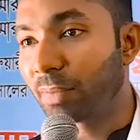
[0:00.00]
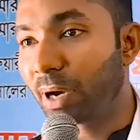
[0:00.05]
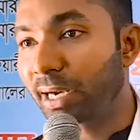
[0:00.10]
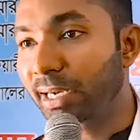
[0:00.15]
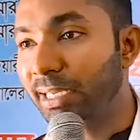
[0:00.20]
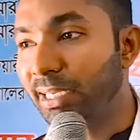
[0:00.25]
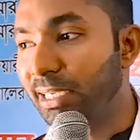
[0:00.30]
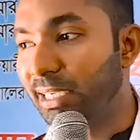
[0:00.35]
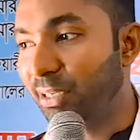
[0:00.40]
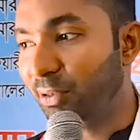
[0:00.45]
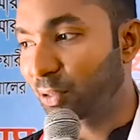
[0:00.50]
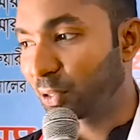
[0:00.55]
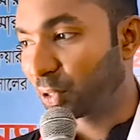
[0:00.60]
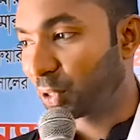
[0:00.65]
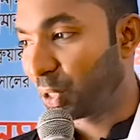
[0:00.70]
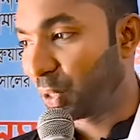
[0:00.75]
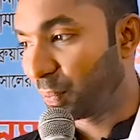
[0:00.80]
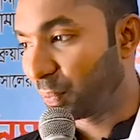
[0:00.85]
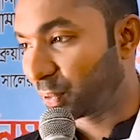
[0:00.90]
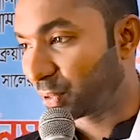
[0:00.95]
মানিয়ে নেওয়ার
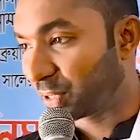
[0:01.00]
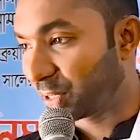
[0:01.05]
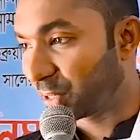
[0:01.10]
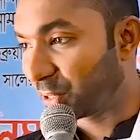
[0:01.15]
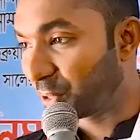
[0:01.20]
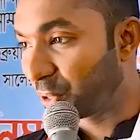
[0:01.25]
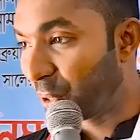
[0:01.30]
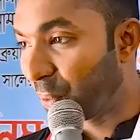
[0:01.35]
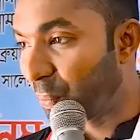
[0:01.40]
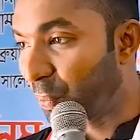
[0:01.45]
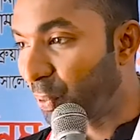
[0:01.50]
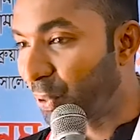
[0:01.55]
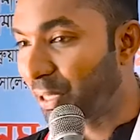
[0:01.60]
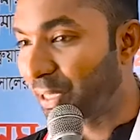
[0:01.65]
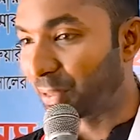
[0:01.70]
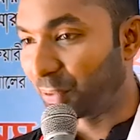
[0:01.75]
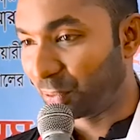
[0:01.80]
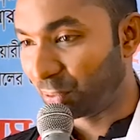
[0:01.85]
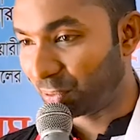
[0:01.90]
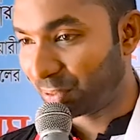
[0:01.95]
ক্ষমতা
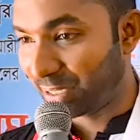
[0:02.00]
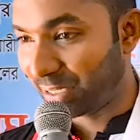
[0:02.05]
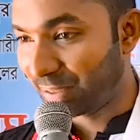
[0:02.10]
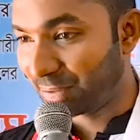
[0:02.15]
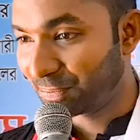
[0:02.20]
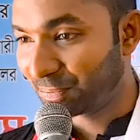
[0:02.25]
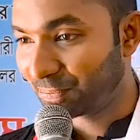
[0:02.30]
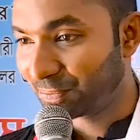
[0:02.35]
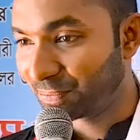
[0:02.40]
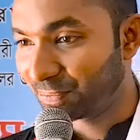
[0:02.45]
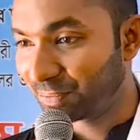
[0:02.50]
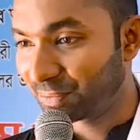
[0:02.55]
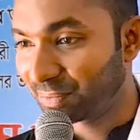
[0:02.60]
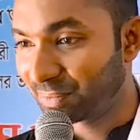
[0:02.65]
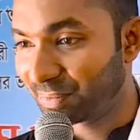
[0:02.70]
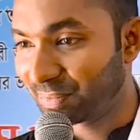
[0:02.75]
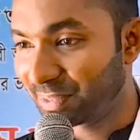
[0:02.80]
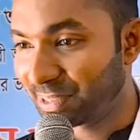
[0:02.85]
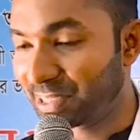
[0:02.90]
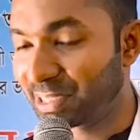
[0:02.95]
নমনীয়তা
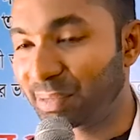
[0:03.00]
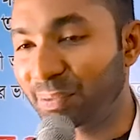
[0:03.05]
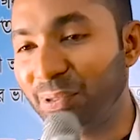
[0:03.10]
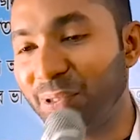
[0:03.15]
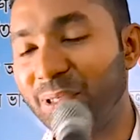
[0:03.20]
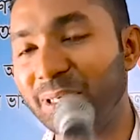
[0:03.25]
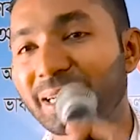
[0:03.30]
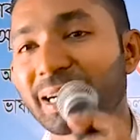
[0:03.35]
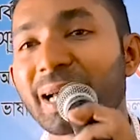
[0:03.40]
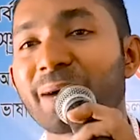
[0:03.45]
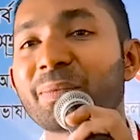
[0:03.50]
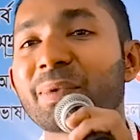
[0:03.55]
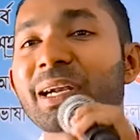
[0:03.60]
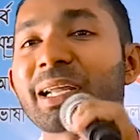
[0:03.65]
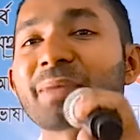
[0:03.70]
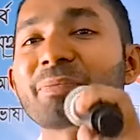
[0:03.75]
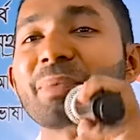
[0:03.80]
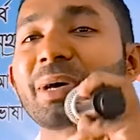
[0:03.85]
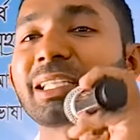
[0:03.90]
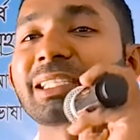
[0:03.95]
যেমন ধরেন
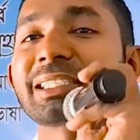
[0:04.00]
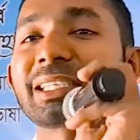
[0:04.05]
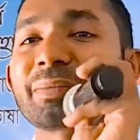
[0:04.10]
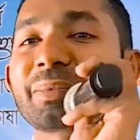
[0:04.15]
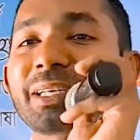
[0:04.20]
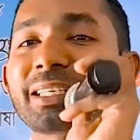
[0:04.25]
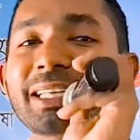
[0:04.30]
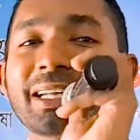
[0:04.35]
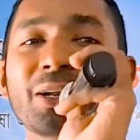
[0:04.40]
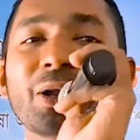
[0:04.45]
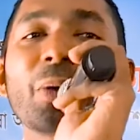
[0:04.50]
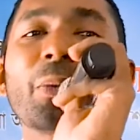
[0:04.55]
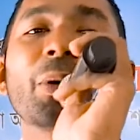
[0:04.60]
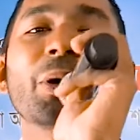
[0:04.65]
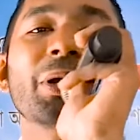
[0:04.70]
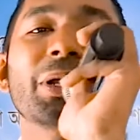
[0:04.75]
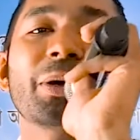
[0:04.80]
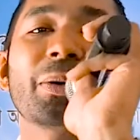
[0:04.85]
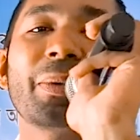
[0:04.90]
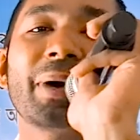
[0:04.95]
আমার এই পাঞ্জাবিটা
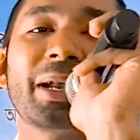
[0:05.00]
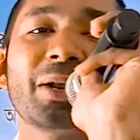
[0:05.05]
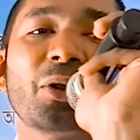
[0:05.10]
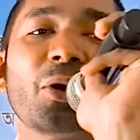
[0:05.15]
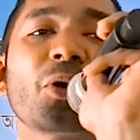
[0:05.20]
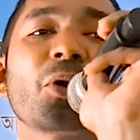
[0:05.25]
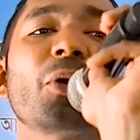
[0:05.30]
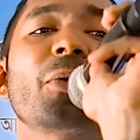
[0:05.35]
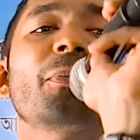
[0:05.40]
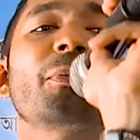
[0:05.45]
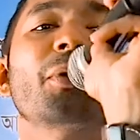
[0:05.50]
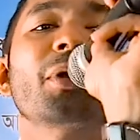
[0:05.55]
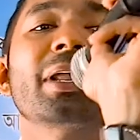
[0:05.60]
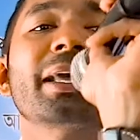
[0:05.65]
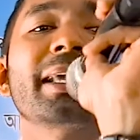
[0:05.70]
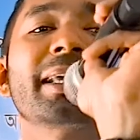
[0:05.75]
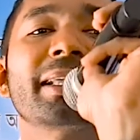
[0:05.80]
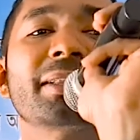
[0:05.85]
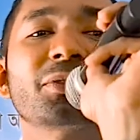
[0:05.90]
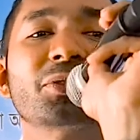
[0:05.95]
নমনীয় বা নরম
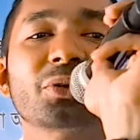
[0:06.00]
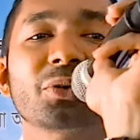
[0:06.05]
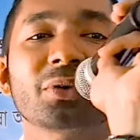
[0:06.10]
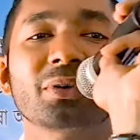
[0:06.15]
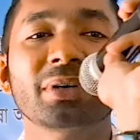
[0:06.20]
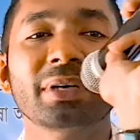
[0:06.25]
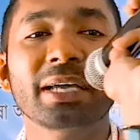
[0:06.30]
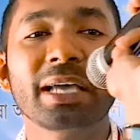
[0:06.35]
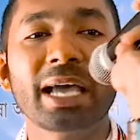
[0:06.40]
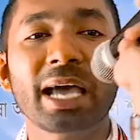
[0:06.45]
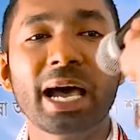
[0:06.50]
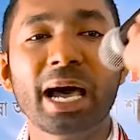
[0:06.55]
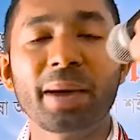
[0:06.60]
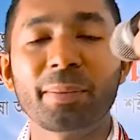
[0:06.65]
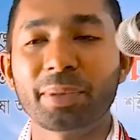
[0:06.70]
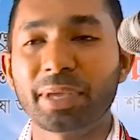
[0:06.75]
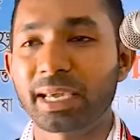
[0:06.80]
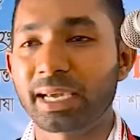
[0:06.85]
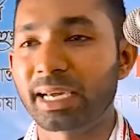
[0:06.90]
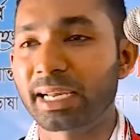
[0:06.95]
বলেই কিন্তু
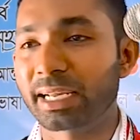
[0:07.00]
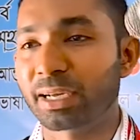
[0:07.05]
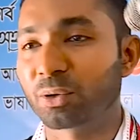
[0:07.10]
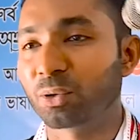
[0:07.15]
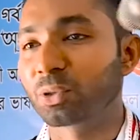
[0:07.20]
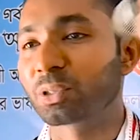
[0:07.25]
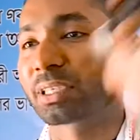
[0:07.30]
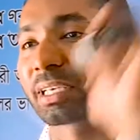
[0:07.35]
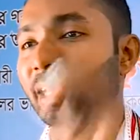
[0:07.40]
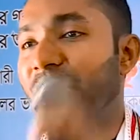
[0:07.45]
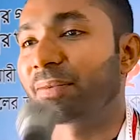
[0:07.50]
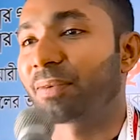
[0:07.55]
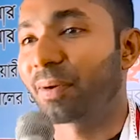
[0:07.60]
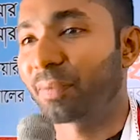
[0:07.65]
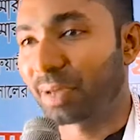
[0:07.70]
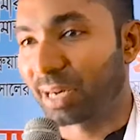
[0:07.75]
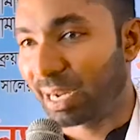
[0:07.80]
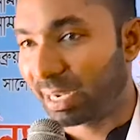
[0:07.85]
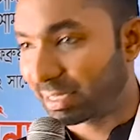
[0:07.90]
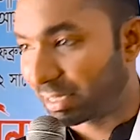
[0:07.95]
আমি এখানে গুছিয়ে
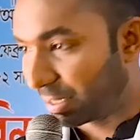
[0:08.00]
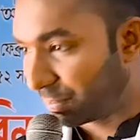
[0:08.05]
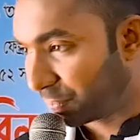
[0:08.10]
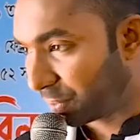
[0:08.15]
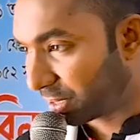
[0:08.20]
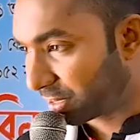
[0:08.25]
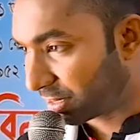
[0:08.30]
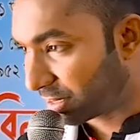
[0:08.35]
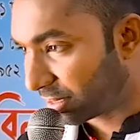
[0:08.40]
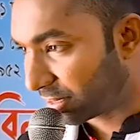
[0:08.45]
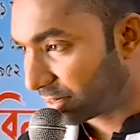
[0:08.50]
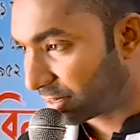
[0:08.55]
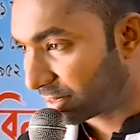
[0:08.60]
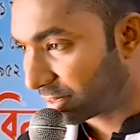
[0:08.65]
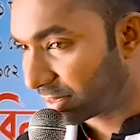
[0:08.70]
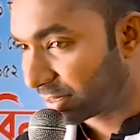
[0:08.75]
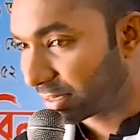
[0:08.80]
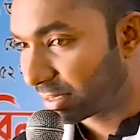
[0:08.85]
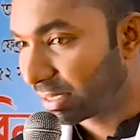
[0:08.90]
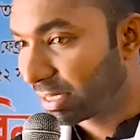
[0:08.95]
এভাবে রাখতে পারতেছি
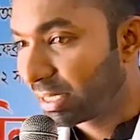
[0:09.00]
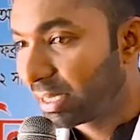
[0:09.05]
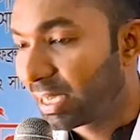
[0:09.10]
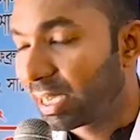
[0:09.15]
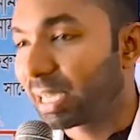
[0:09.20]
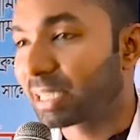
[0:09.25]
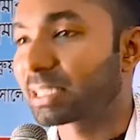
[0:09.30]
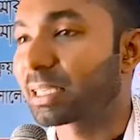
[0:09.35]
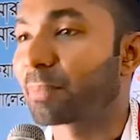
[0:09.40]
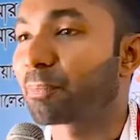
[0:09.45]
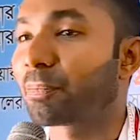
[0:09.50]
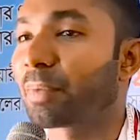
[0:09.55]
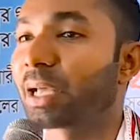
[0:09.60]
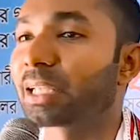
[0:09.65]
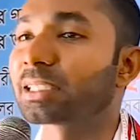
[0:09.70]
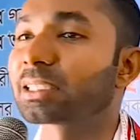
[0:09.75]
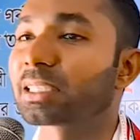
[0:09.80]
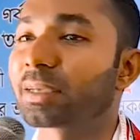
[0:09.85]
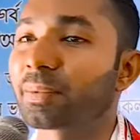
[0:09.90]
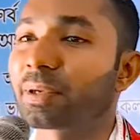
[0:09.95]
আচ্ছা
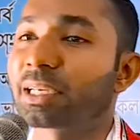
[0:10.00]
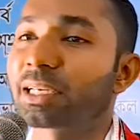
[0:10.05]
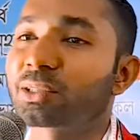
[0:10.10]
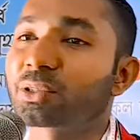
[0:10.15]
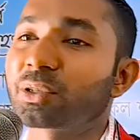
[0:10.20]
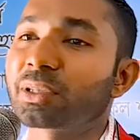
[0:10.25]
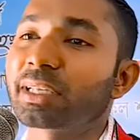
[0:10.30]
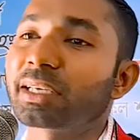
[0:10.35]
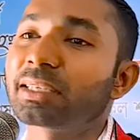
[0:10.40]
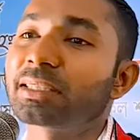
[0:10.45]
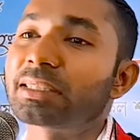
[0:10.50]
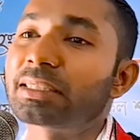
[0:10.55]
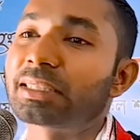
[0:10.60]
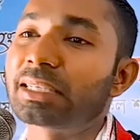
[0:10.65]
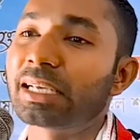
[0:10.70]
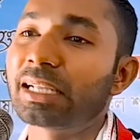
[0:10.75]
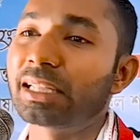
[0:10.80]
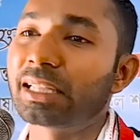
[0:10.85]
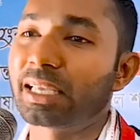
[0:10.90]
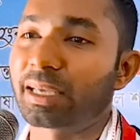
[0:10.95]
পাঞ্জাবিটা যদি
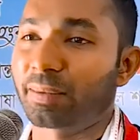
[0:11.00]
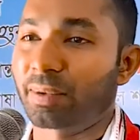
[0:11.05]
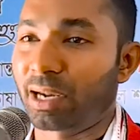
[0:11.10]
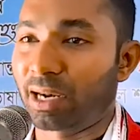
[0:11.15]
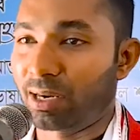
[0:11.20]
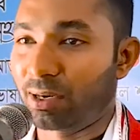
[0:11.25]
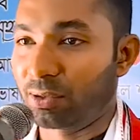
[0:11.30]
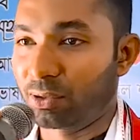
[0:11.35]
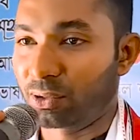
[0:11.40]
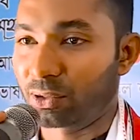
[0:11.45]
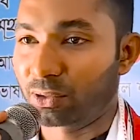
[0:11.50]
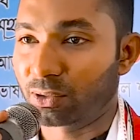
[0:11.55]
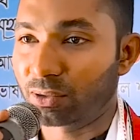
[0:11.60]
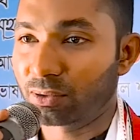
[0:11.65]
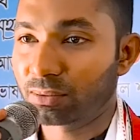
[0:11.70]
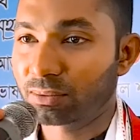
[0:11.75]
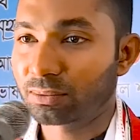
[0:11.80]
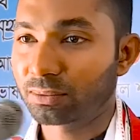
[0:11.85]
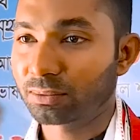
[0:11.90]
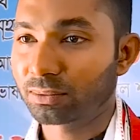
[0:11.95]
স্টিল দিয়ে বানানো হতো